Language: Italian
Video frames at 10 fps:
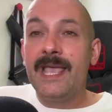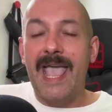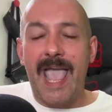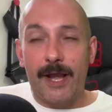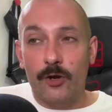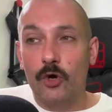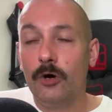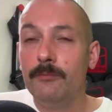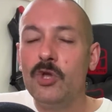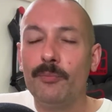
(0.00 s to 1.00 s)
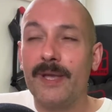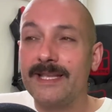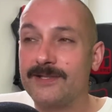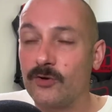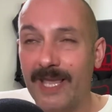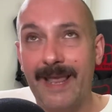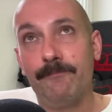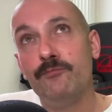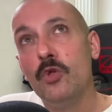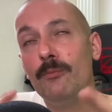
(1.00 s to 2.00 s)
ergo io penso che
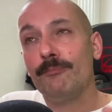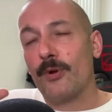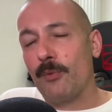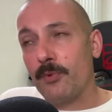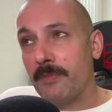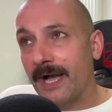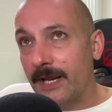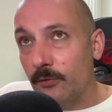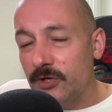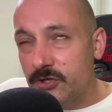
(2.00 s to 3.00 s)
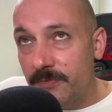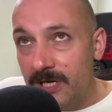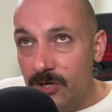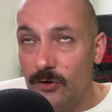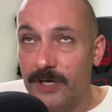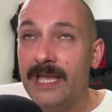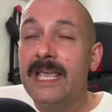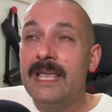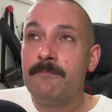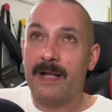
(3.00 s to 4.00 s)
non proprio magari 15 milioni,
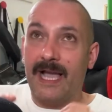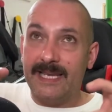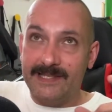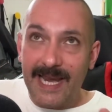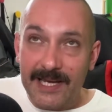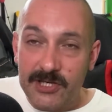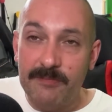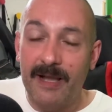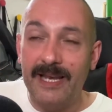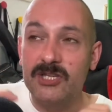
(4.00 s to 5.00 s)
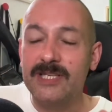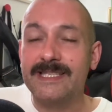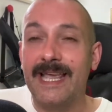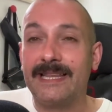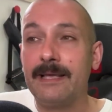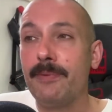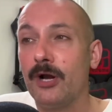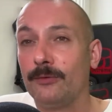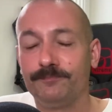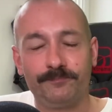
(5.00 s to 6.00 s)
magari 16, magari 17,
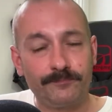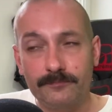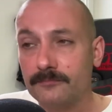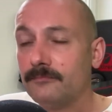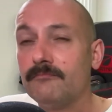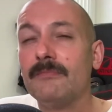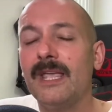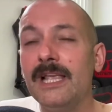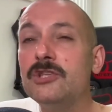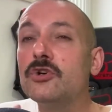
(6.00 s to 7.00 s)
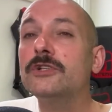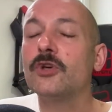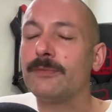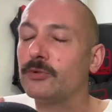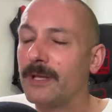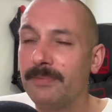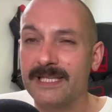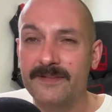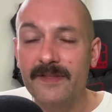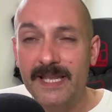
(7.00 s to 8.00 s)
però il giocatore potrebbe
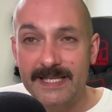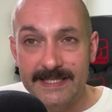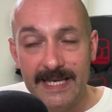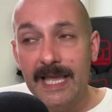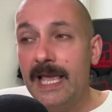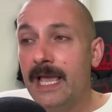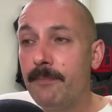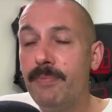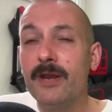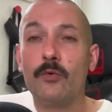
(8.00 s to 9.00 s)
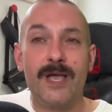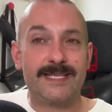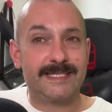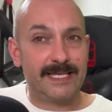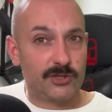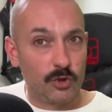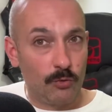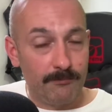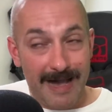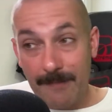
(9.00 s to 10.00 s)
trasferirsi per questa
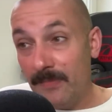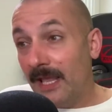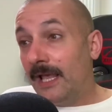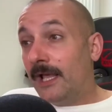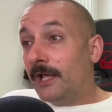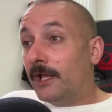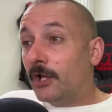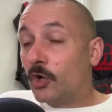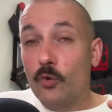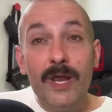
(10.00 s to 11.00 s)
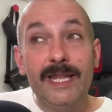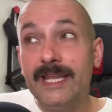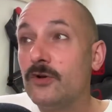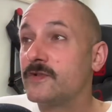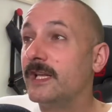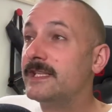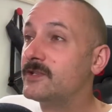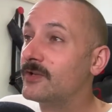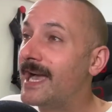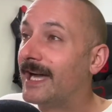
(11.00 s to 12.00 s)
somma. Quindi ho
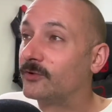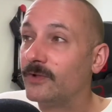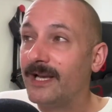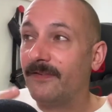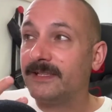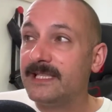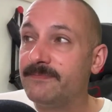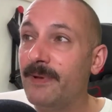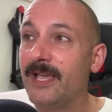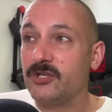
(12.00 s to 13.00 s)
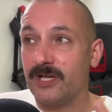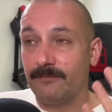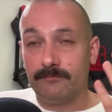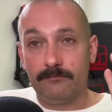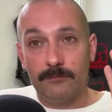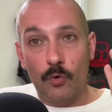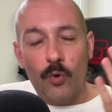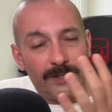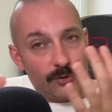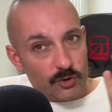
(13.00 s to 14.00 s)
selezionato nella fattispecie
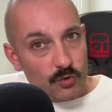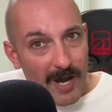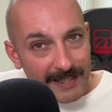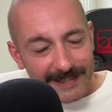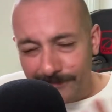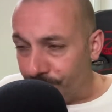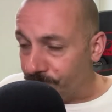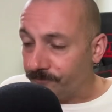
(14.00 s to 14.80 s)
quattro squadre